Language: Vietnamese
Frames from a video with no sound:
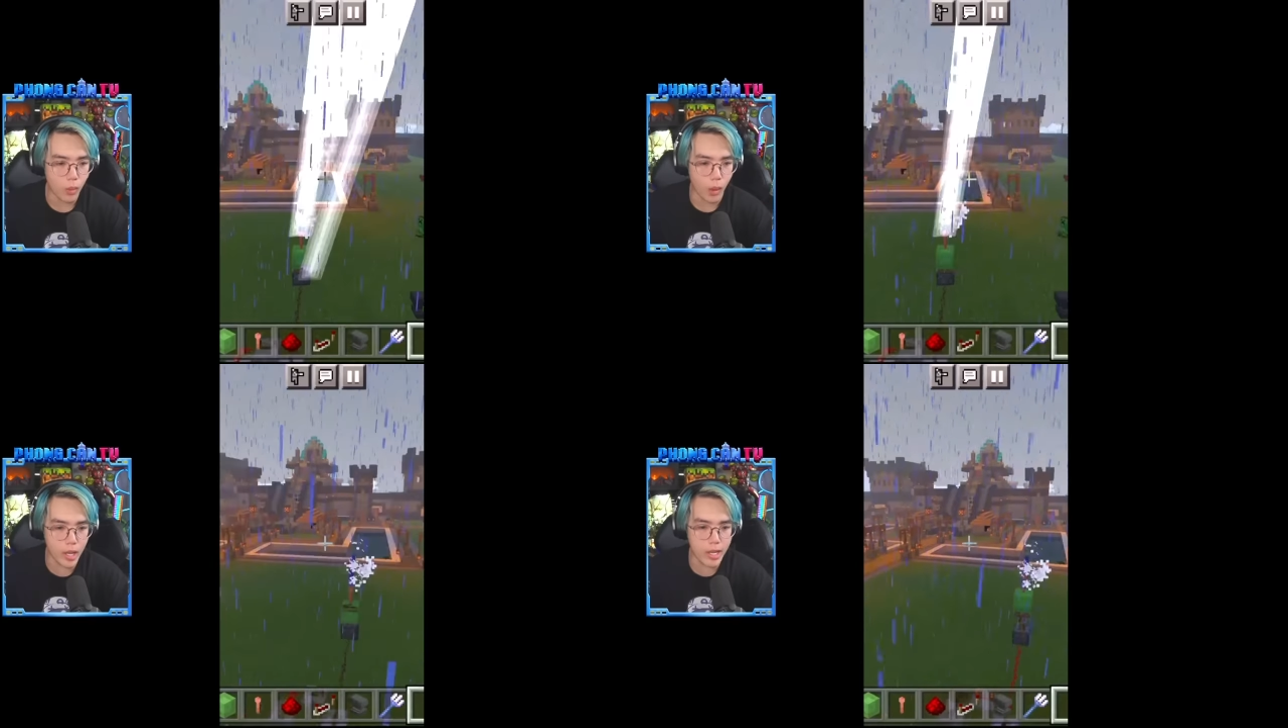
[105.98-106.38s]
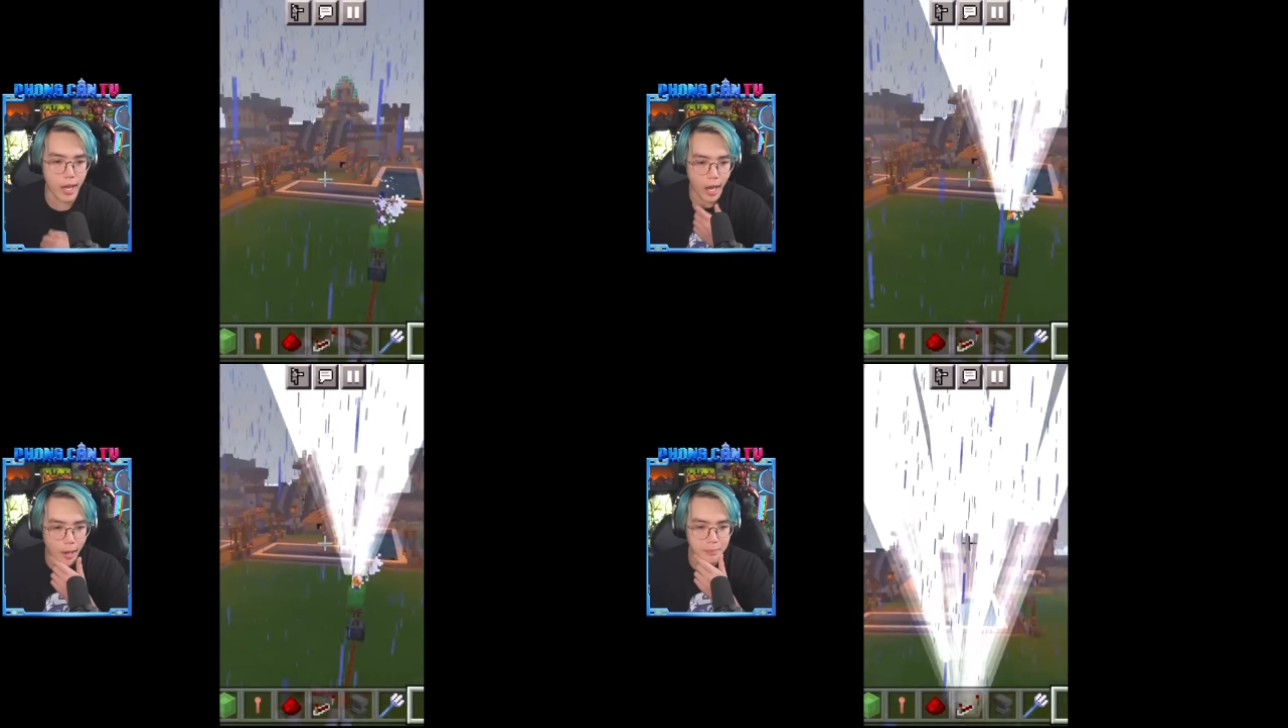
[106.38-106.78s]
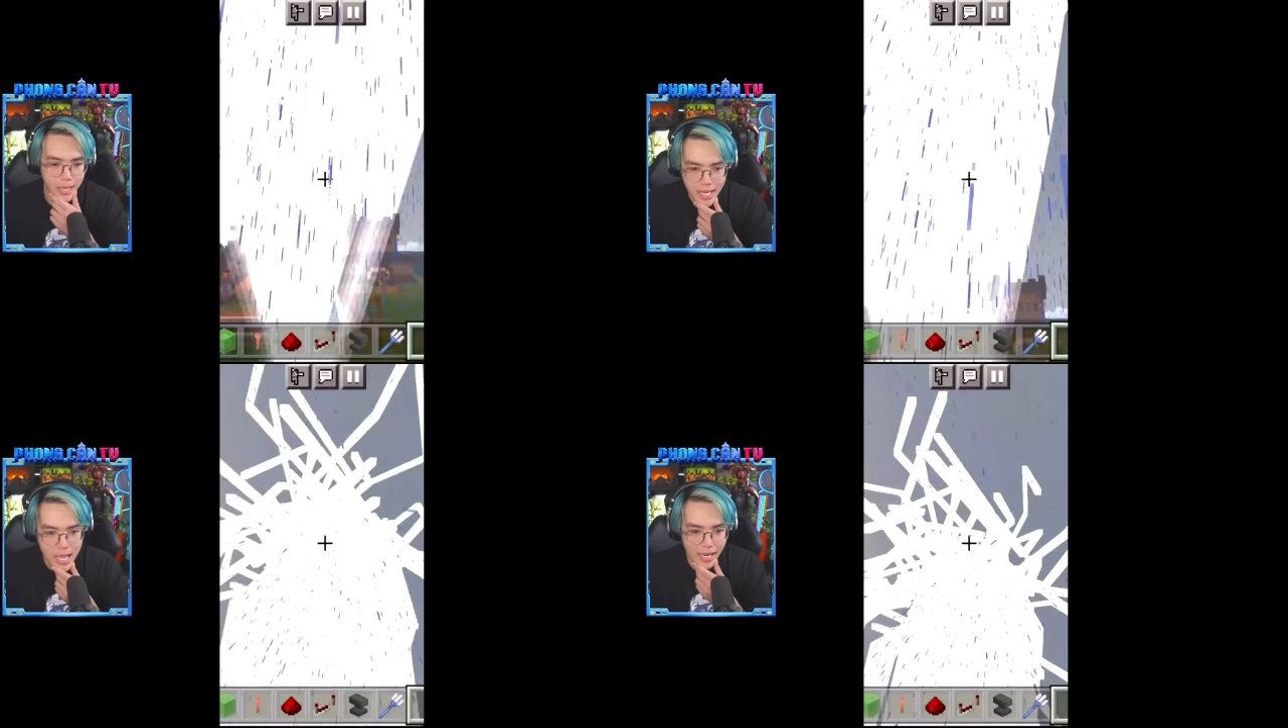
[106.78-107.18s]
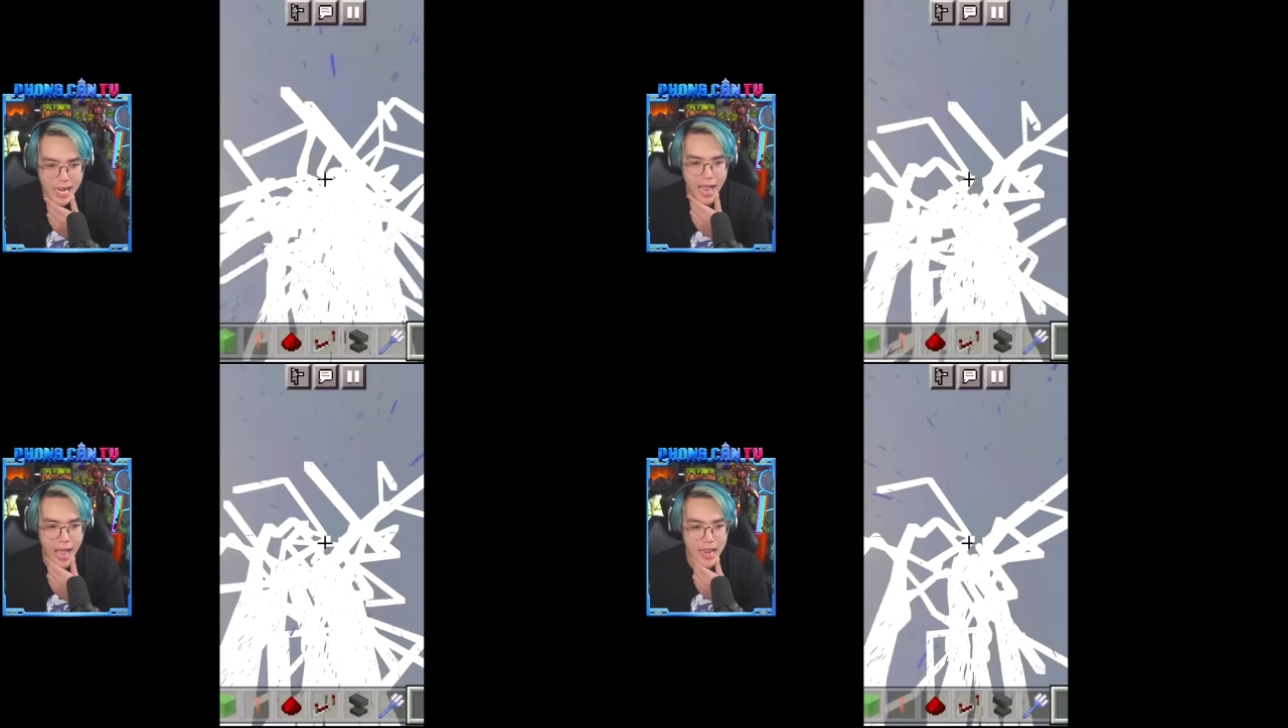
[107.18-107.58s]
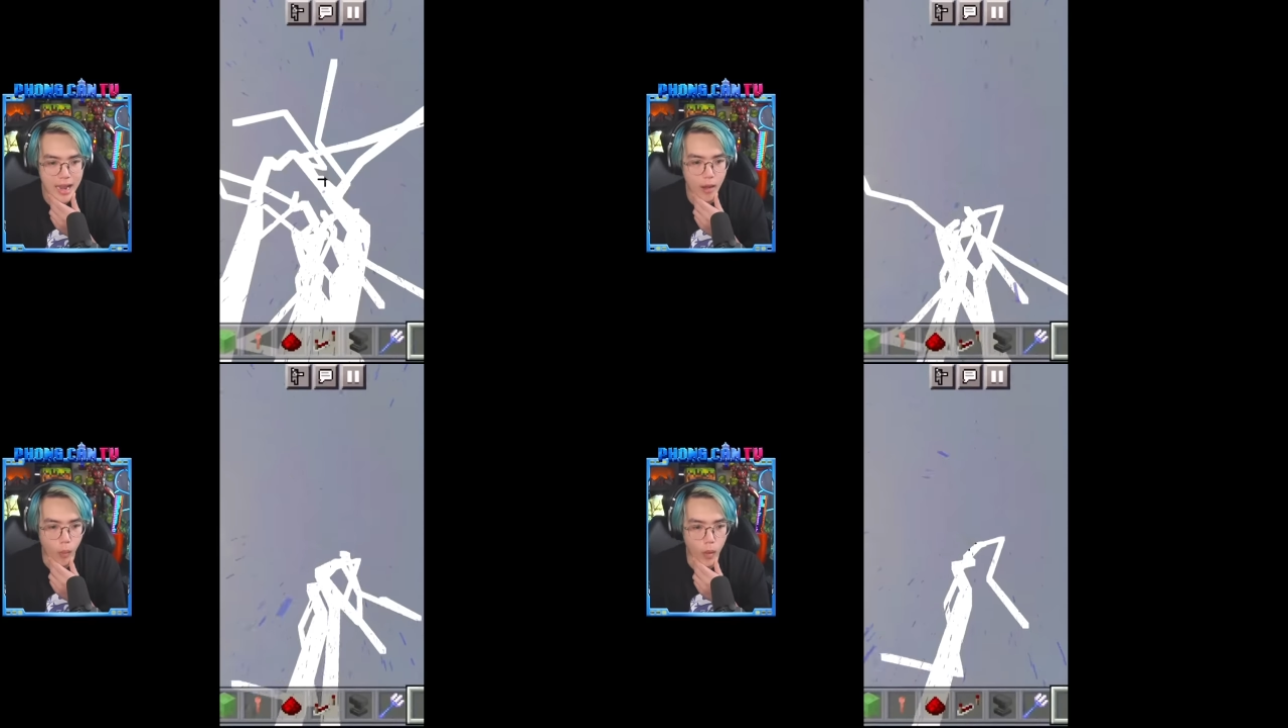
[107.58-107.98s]
Ui, hợp lý nha, cái này hay nè.
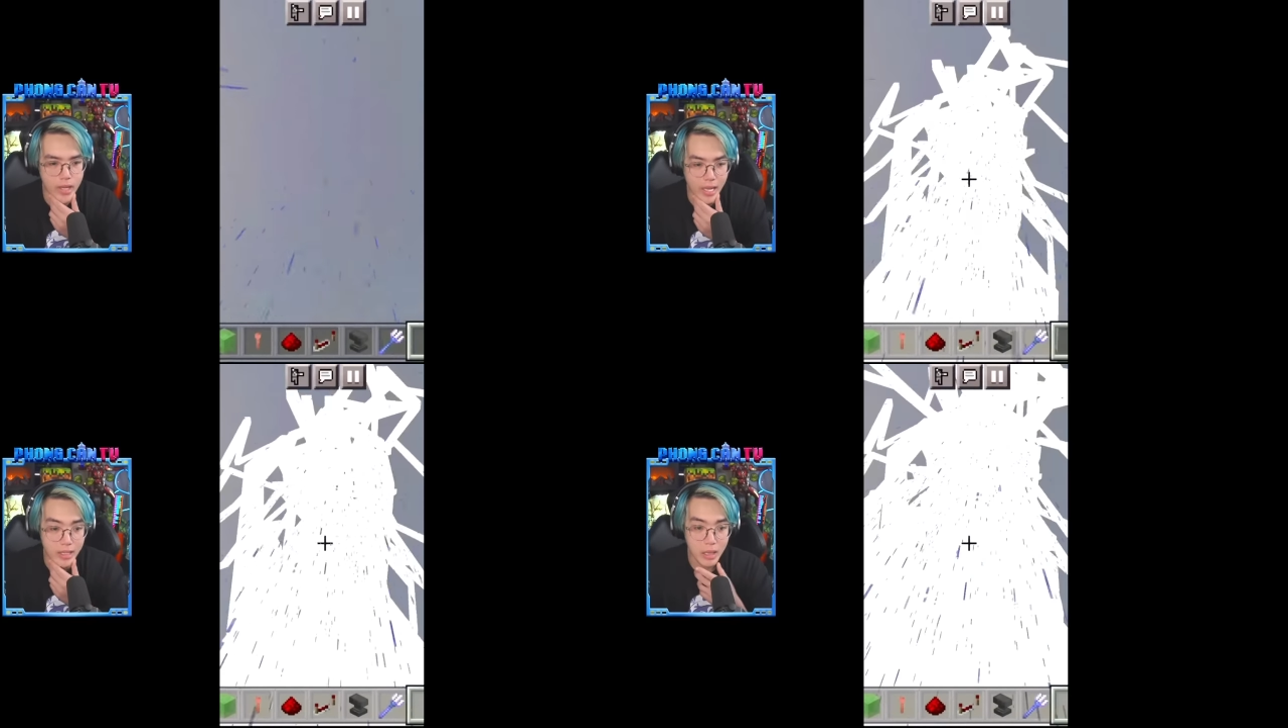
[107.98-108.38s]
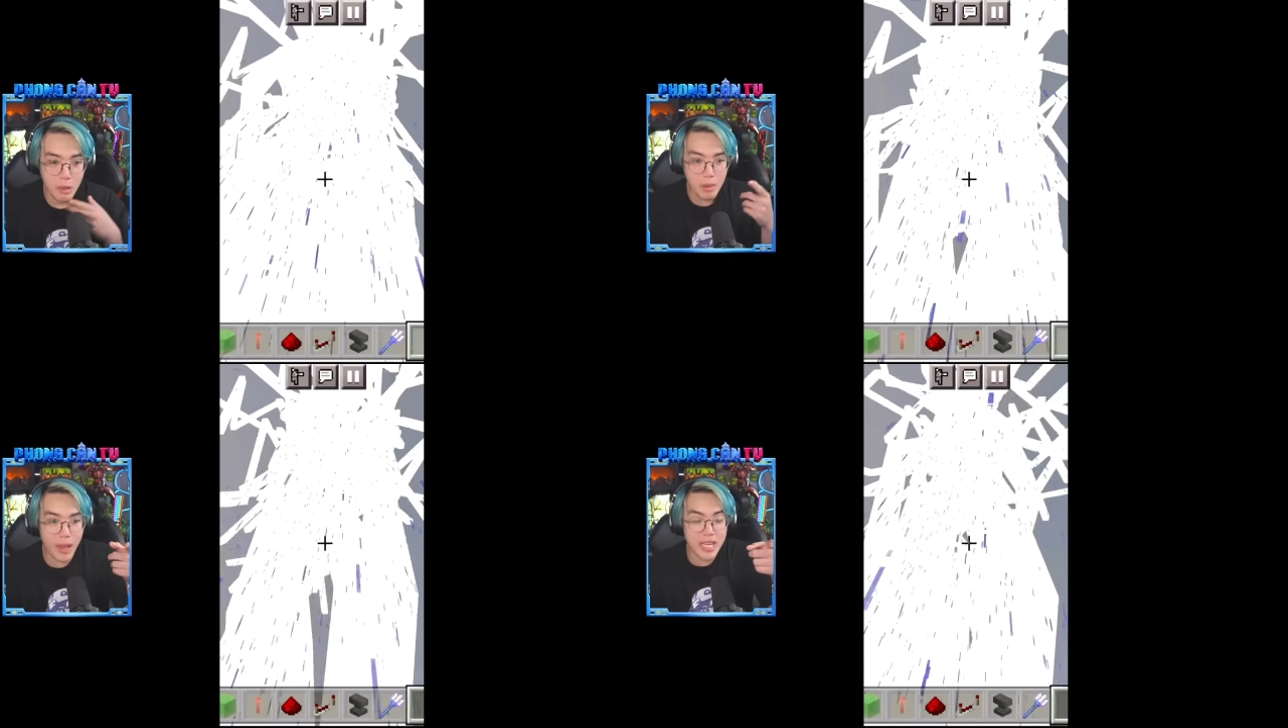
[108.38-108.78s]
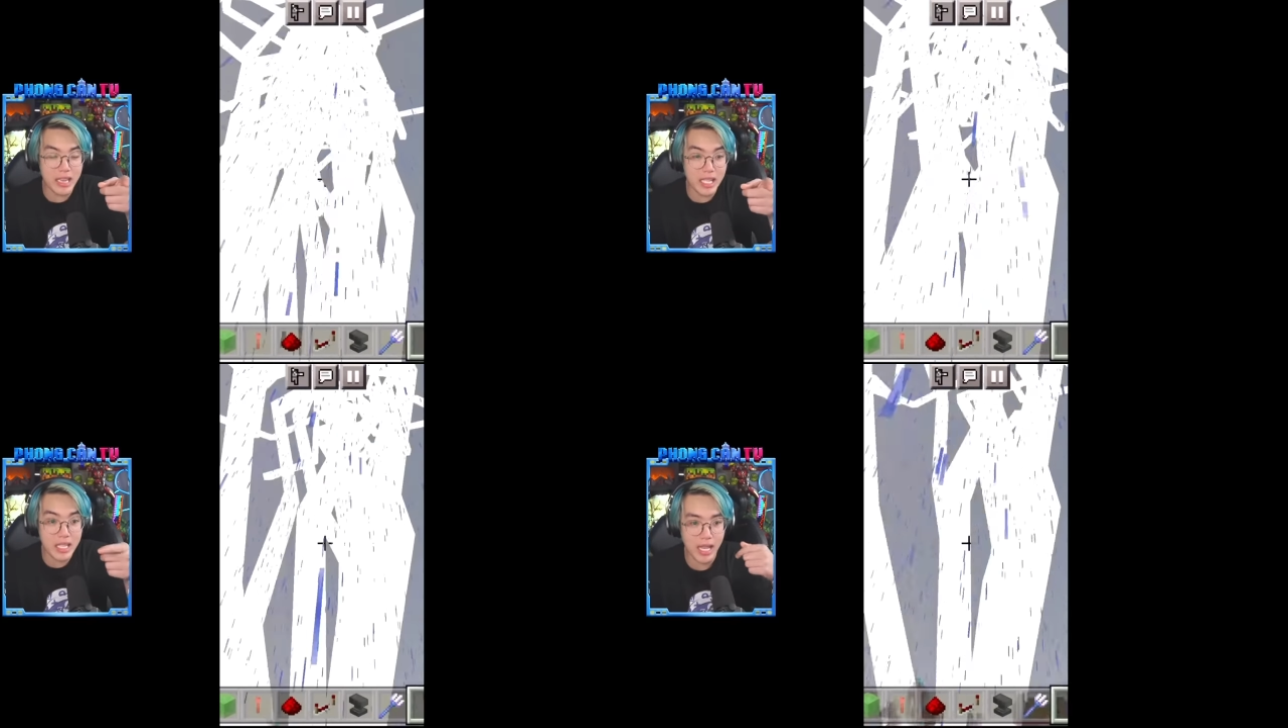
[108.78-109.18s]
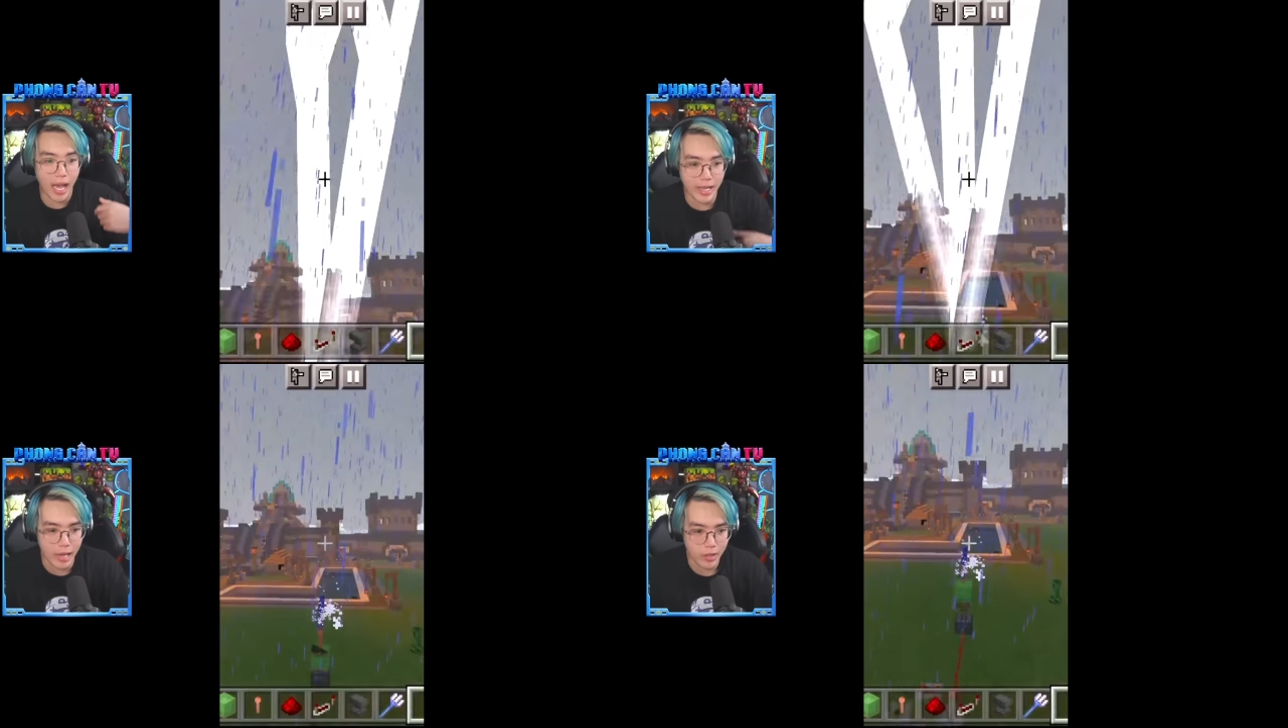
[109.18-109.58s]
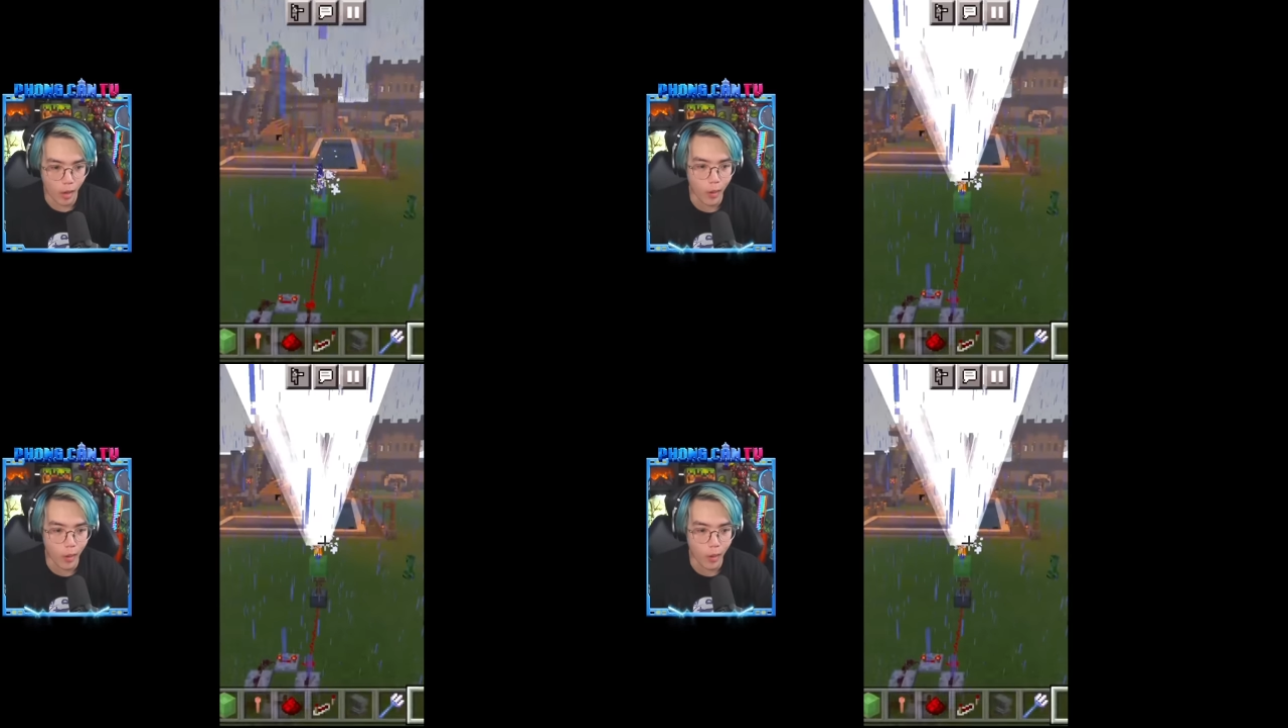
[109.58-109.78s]
Ui nhìn các bạn nhìn lên trên trời kìa trời